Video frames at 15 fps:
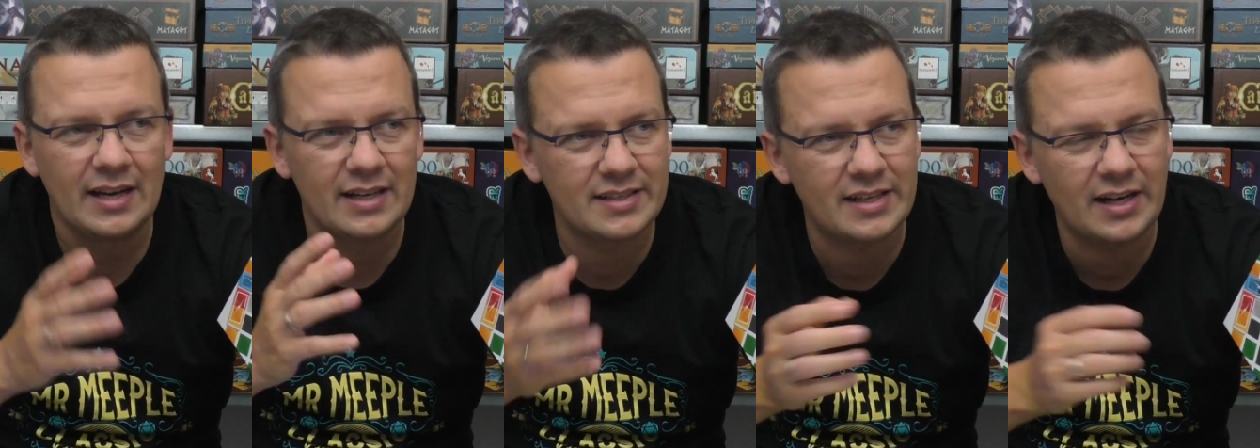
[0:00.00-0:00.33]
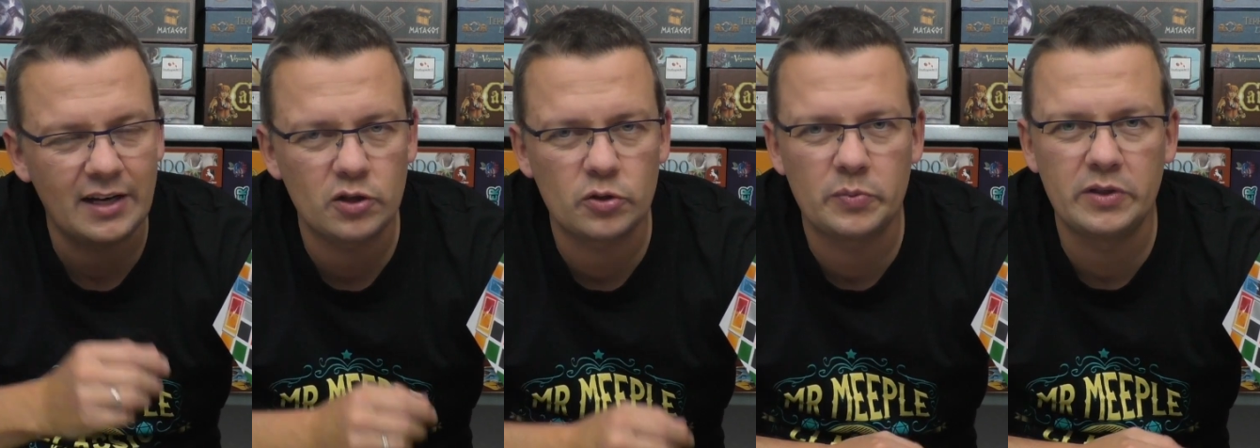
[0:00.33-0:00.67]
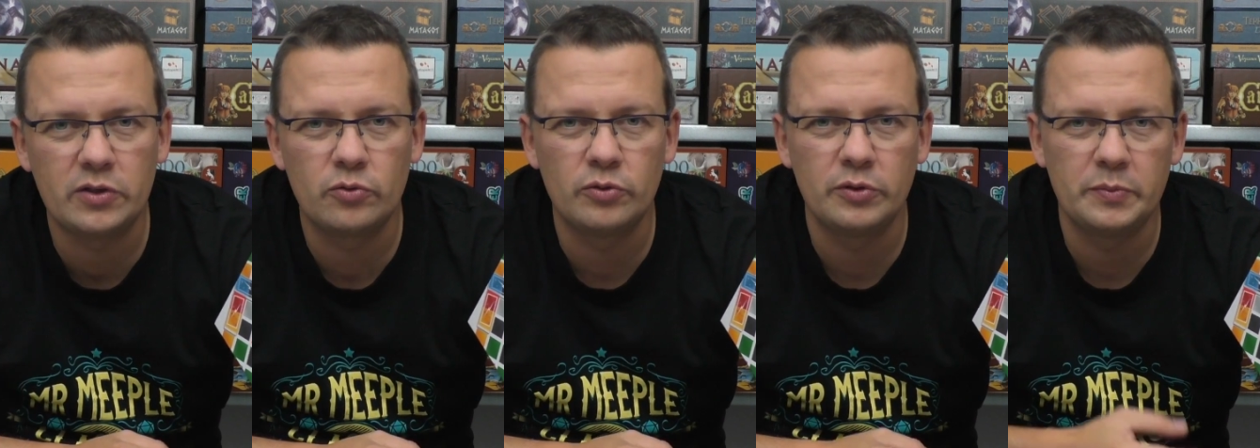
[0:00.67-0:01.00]
Als
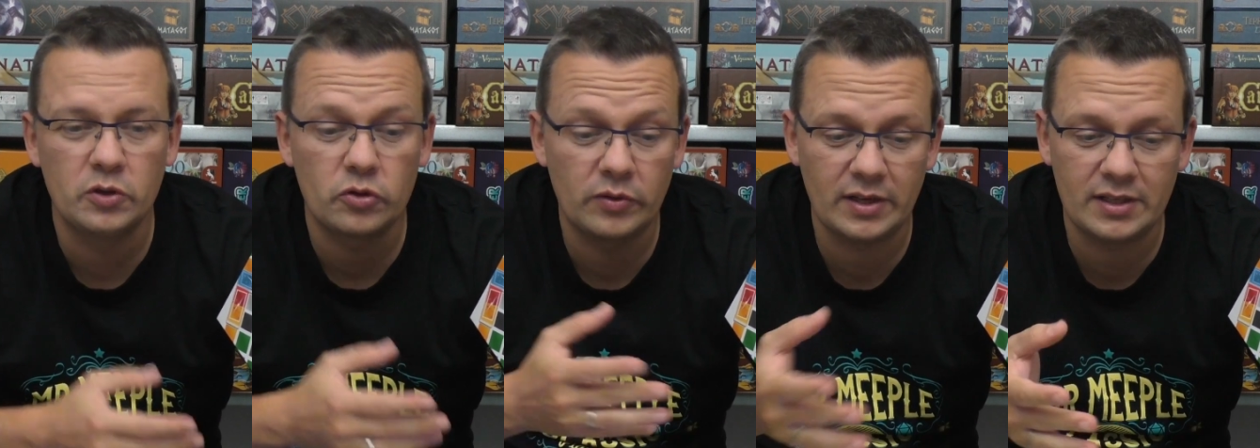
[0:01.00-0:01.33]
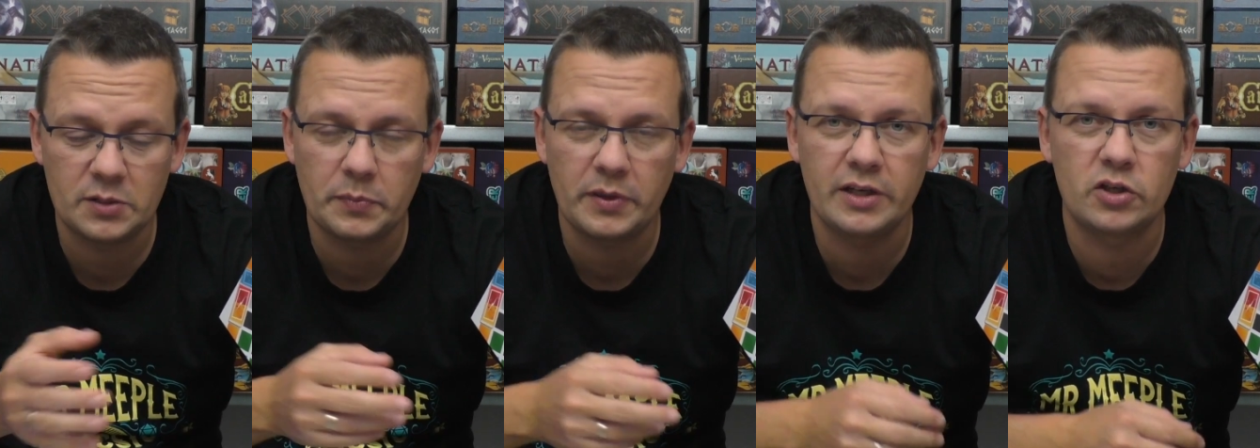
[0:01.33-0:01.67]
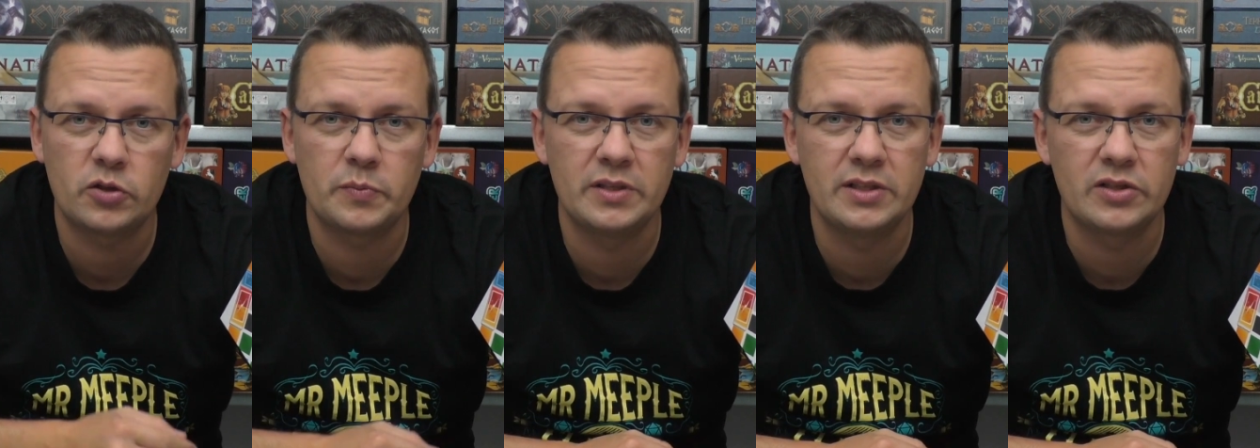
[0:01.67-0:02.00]
Kartenspiel tue ich mich schwer, als
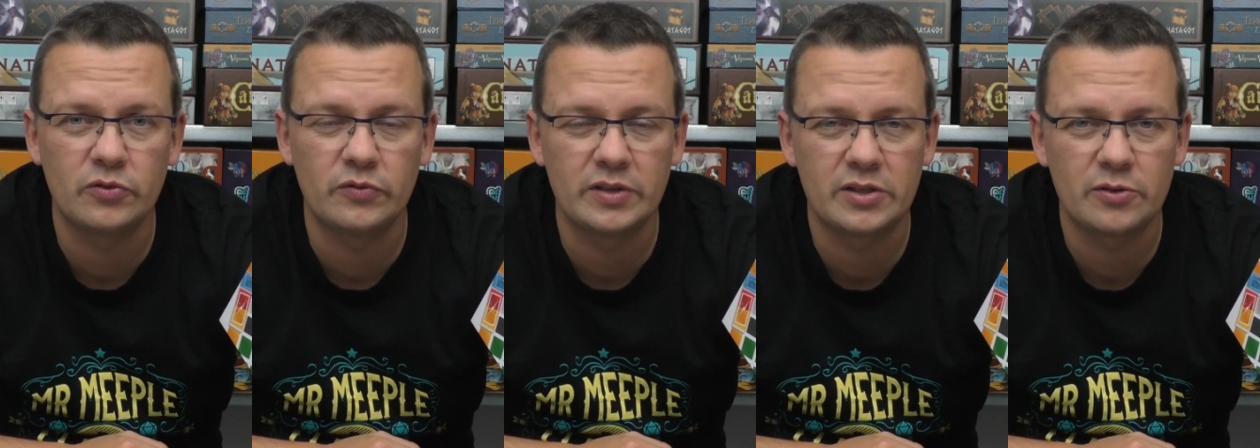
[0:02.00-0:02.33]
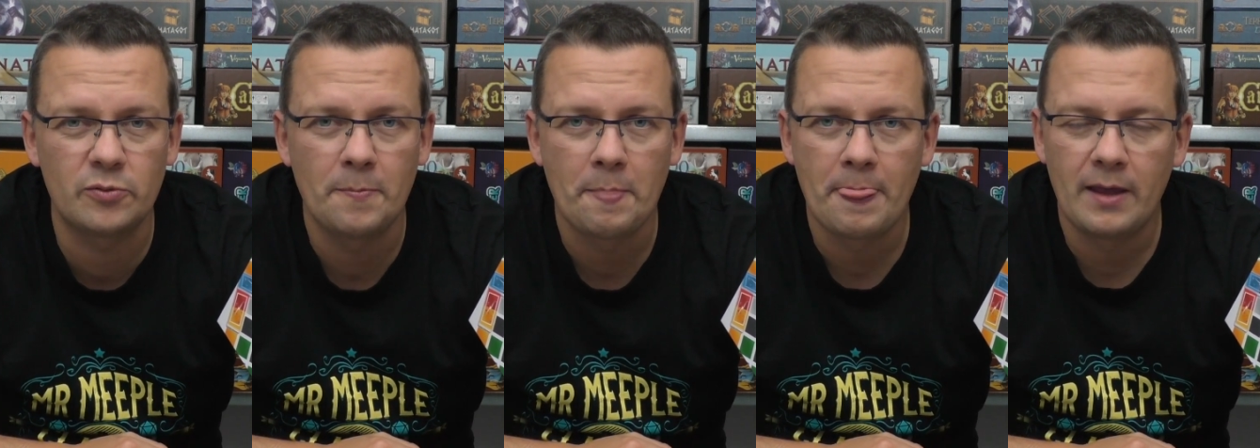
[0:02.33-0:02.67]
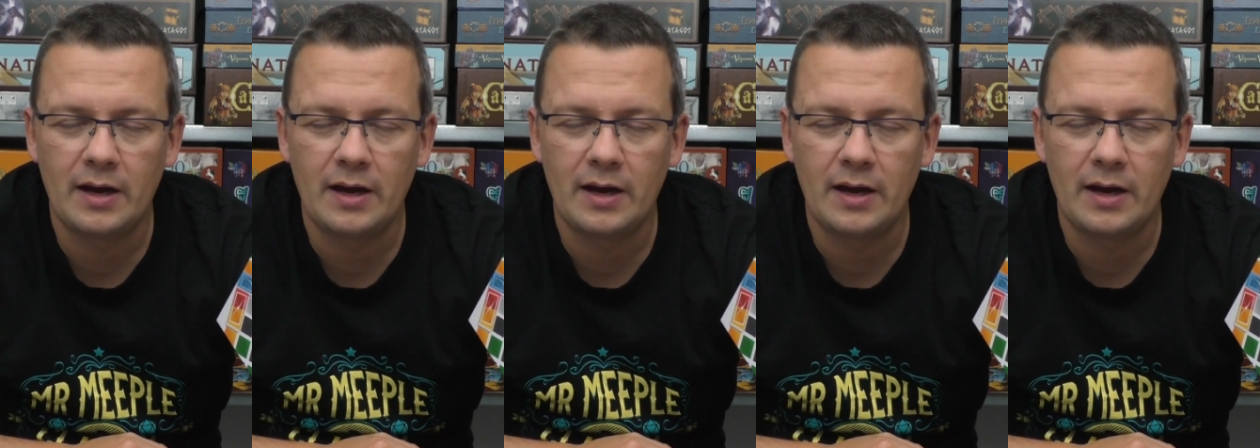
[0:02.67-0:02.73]
Brettspiel sowieso.